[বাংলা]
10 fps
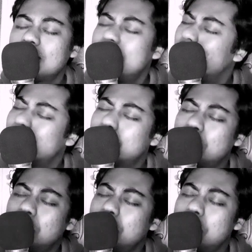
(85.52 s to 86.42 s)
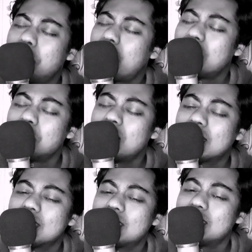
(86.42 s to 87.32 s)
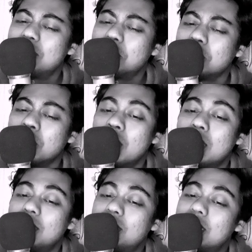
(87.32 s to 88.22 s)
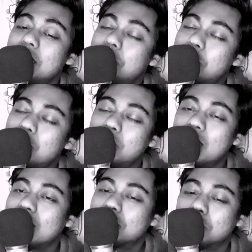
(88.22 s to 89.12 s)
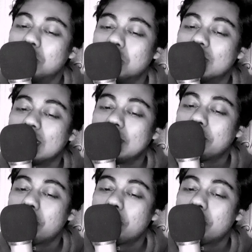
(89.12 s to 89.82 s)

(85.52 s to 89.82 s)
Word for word: কি অদ্ভুত অদ্ভুত ভালো লাগা ছিল সেই সব রাতগুলোতে